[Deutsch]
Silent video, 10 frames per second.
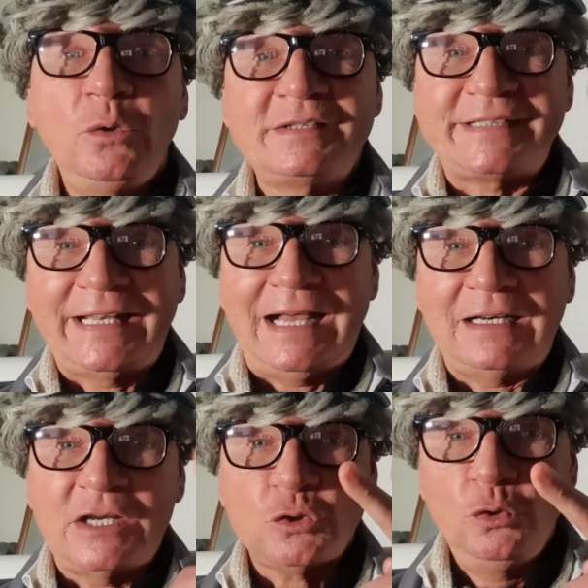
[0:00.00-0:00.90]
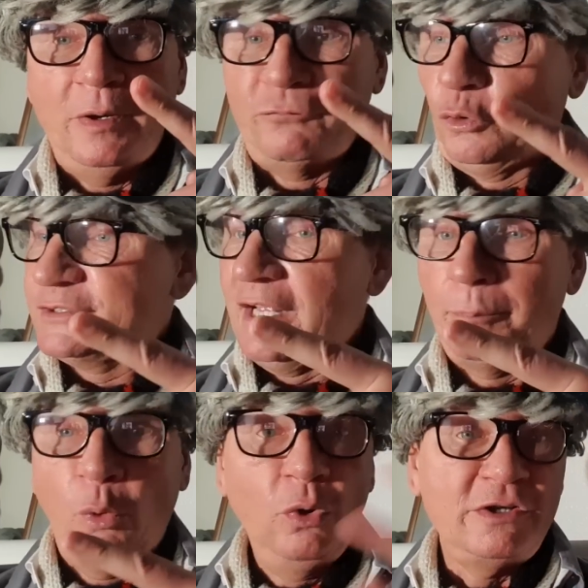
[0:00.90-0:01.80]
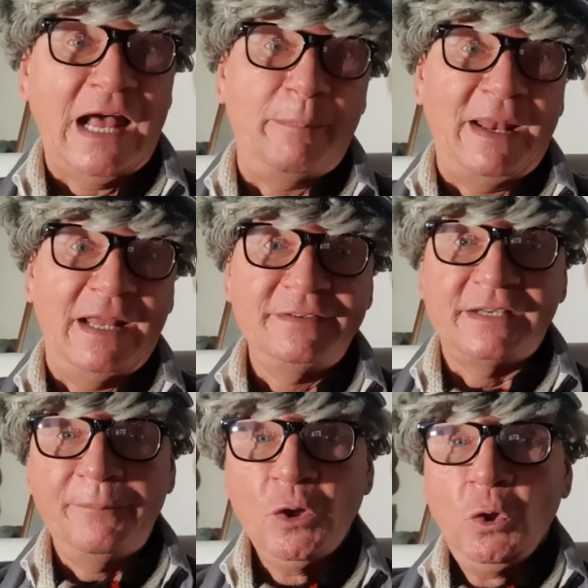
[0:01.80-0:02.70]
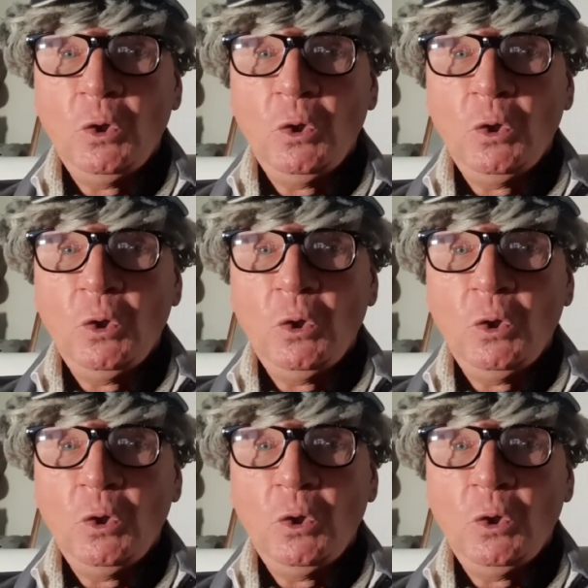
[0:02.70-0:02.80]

und ist danach gleich rüberflugs nach Polen, Nachbarland, ja,